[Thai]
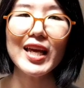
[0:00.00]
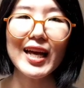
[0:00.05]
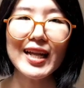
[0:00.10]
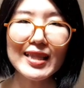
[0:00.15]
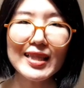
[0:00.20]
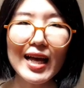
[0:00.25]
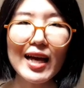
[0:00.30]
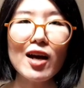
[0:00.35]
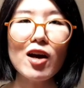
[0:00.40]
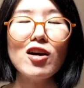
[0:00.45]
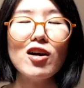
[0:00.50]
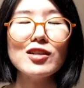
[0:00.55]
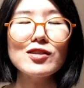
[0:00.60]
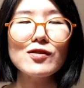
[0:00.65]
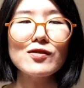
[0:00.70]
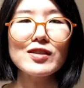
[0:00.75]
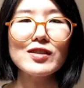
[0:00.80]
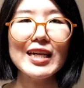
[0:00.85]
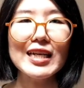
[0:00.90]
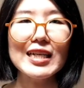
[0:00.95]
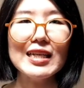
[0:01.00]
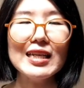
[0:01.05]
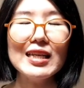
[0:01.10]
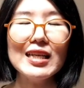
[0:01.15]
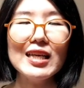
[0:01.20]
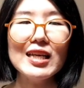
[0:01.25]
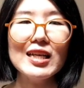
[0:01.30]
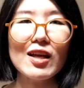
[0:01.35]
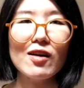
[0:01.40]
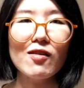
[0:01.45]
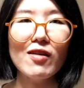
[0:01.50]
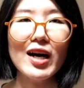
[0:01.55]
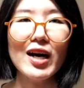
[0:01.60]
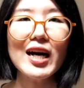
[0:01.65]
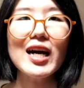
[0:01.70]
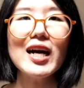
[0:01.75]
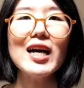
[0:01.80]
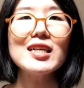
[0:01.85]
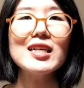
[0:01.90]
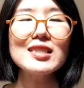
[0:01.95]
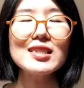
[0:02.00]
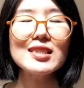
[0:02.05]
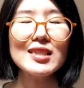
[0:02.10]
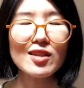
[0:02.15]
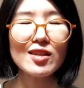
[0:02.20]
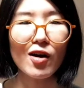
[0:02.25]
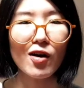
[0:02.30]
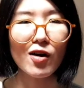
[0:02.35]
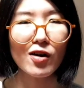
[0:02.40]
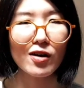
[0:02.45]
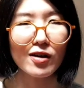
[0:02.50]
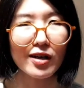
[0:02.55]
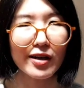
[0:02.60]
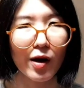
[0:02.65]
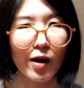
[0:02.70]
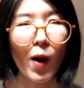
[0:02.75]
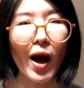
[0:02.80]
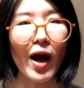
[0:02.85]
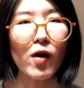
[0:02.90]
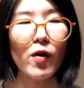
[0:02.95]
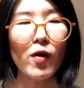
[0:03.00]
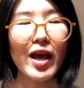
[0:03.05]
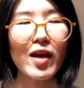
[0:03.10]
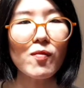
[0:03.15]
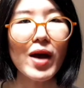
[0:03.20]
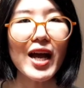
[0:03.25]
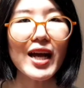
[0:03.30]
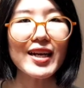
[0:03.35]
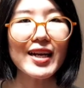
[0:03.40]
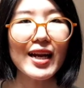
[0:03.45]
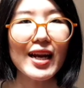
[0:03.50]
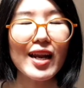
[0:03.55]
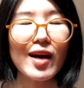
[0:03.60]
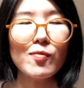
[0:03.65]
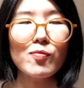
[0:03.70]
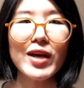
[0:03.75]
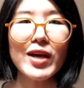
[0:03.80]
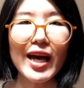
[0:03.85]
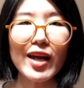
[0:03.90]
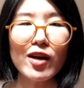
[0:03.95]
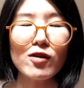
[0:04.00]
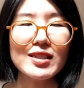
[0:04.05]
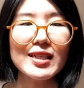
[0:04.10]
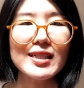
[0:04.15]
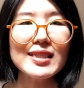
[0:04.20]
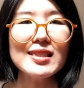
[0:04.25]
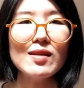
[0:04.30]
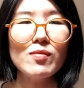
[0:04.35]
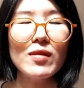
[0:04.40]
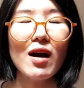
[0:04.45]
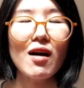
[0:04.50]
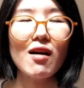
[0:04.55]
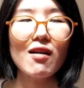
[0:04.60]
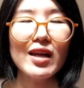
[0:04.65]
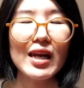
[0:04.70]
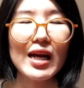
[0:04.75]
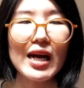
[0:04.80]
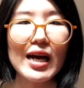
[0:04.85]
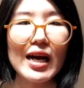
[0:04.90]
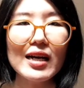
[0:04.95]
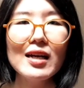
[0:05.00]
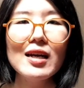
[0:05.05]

การตั้งข้อสงสัยที่ดีแต่ว่าจะต้องระวังไว้ให้มากในระดับกาดอกจันสิบดอกเลยนะคะ